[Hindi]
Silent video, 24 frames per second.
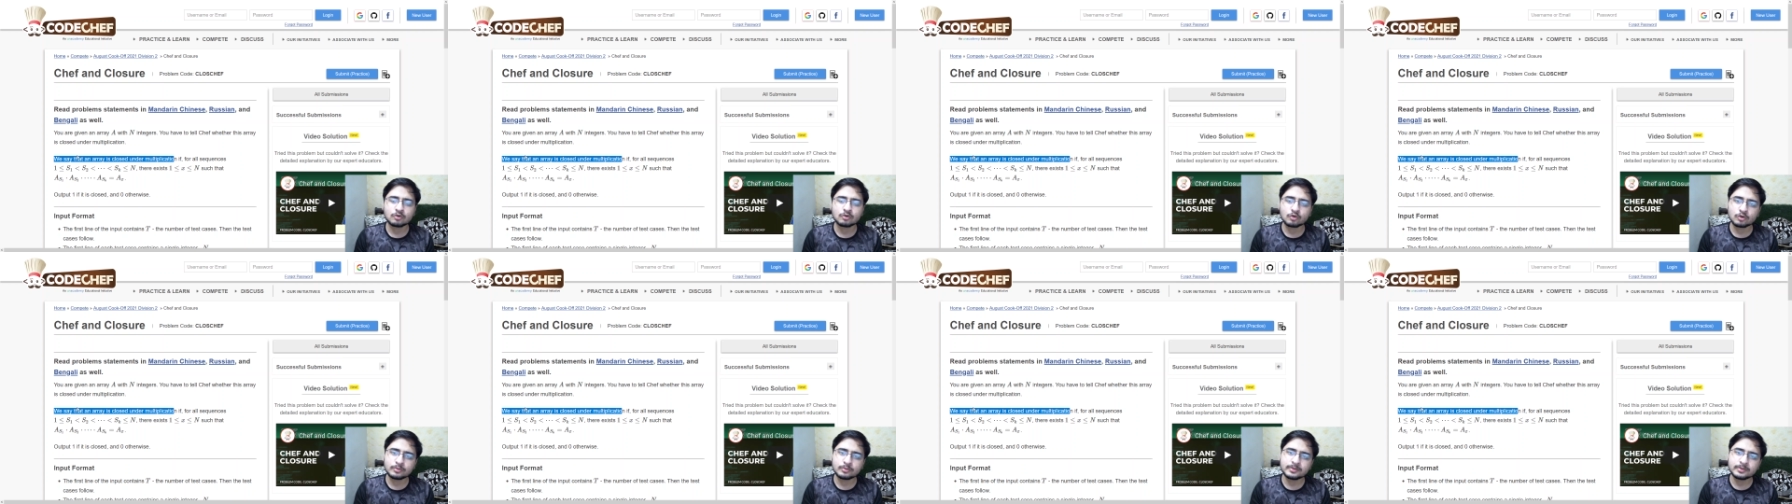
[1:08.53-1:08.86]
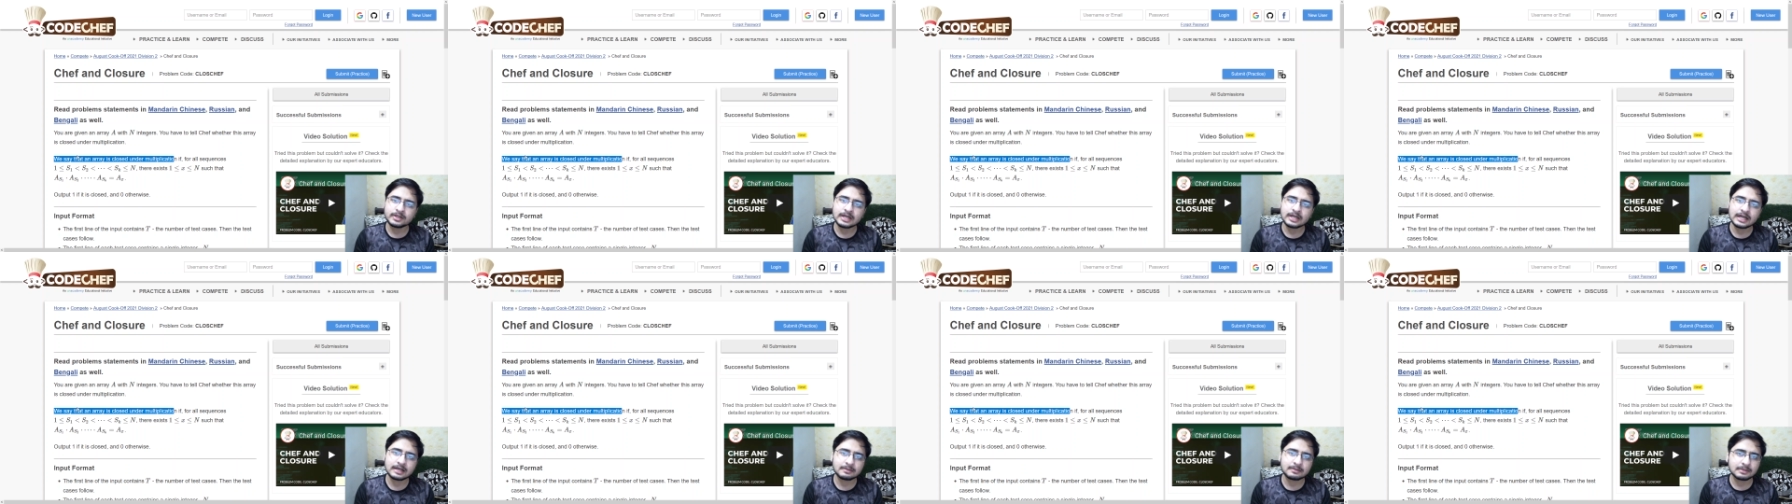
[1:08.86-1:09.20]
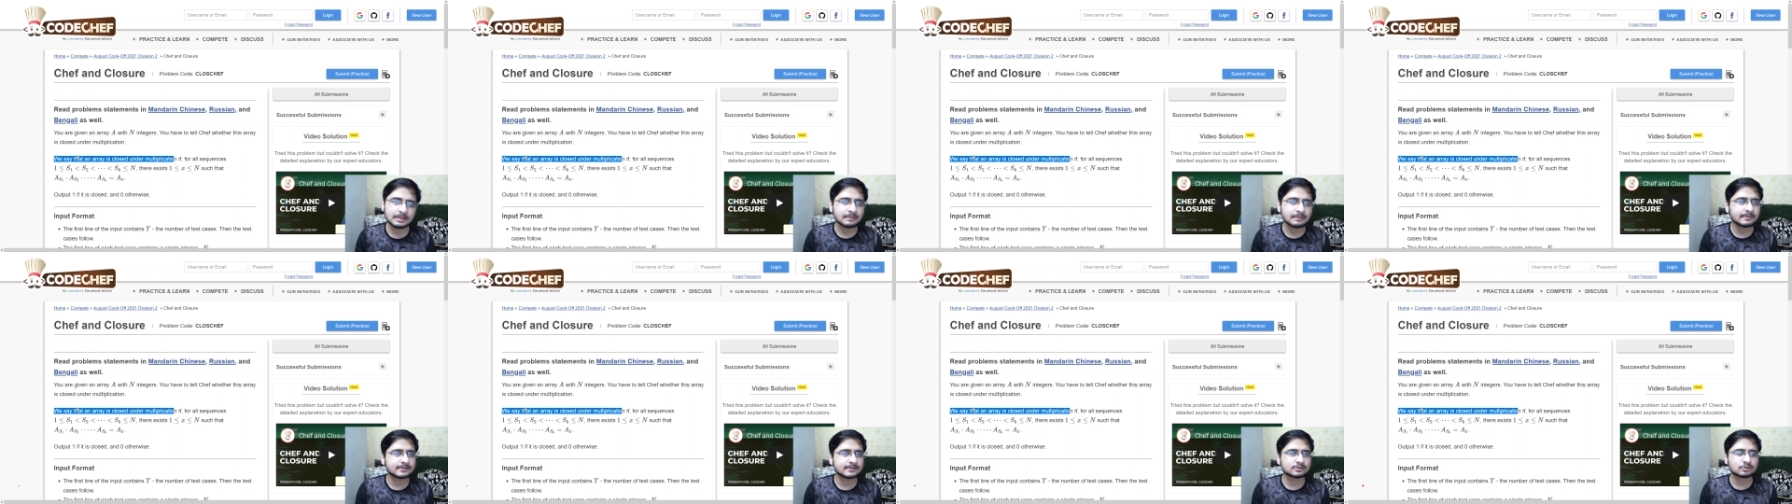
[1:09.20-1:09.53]
कोई भी रैंडम
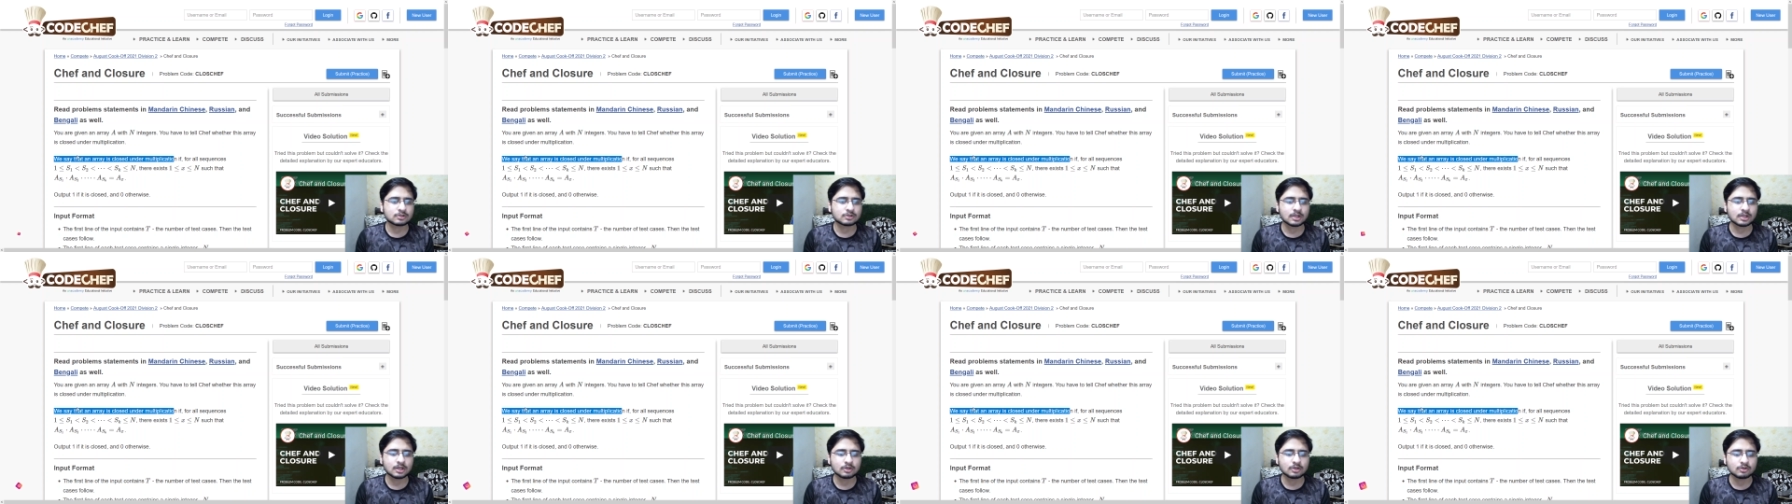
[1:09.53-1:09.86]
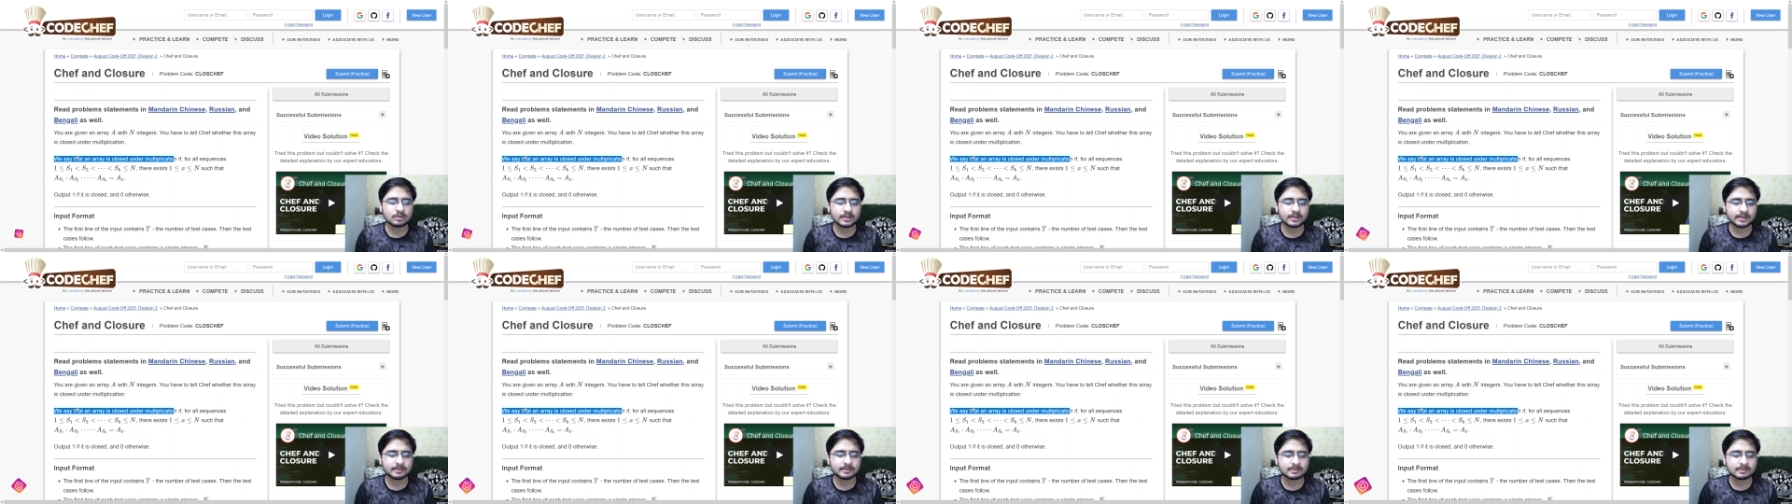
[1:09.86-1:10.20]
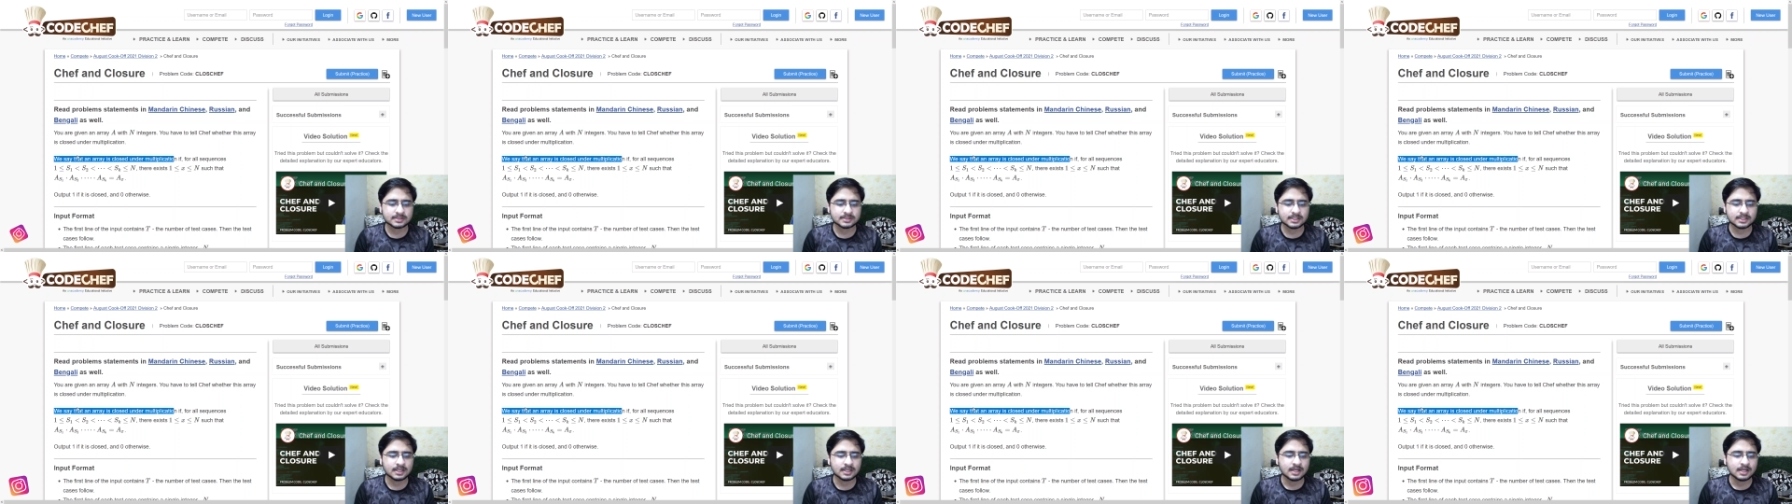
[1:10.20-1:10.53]
एलिमेंट्स उठा लो एरे में
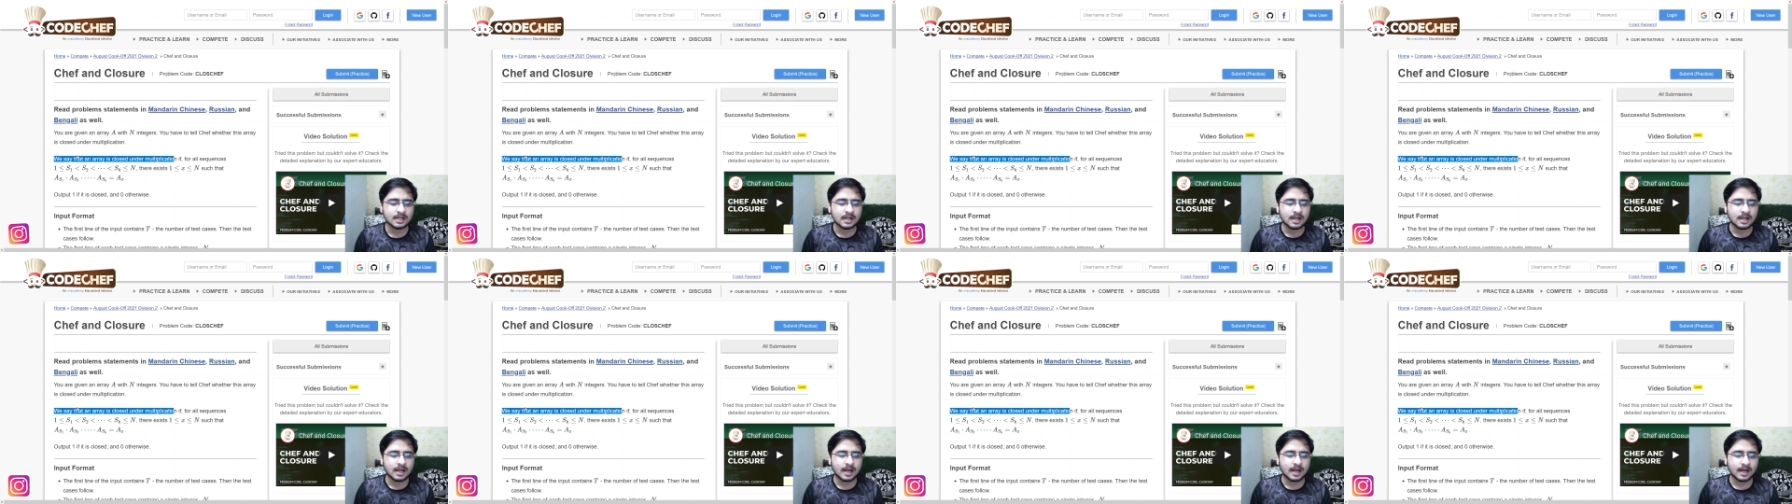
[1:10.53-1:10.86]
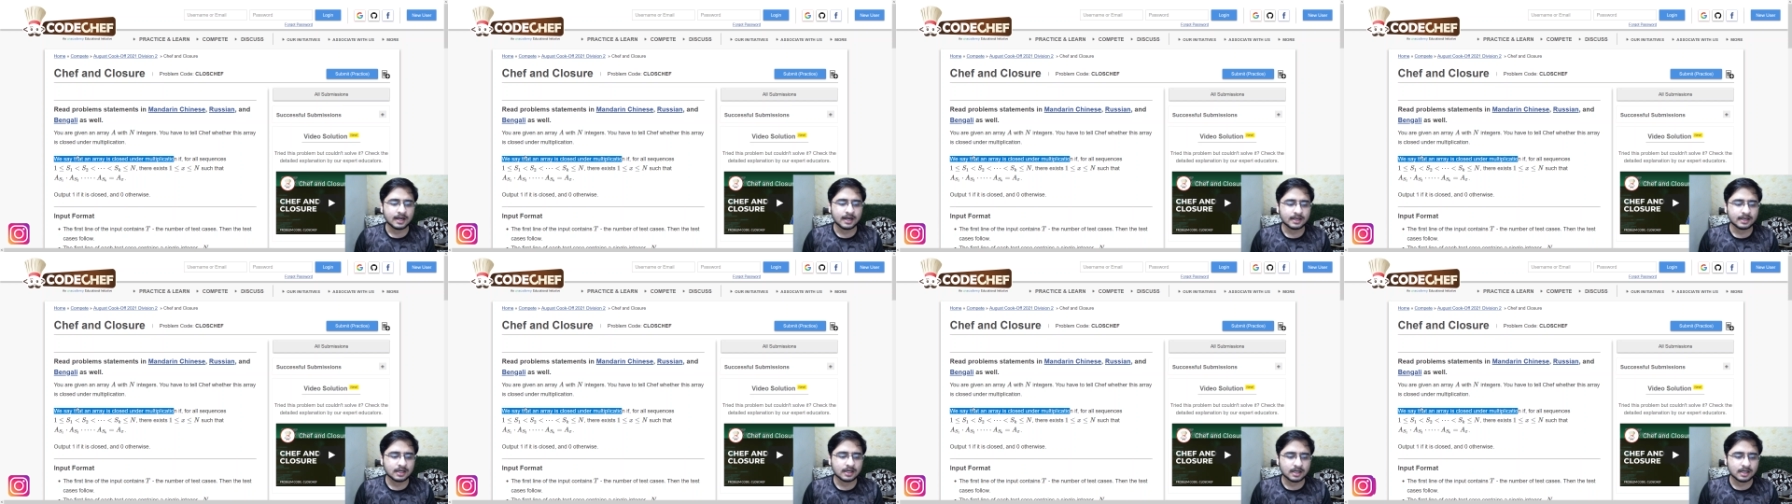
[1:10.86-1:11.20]
से एंड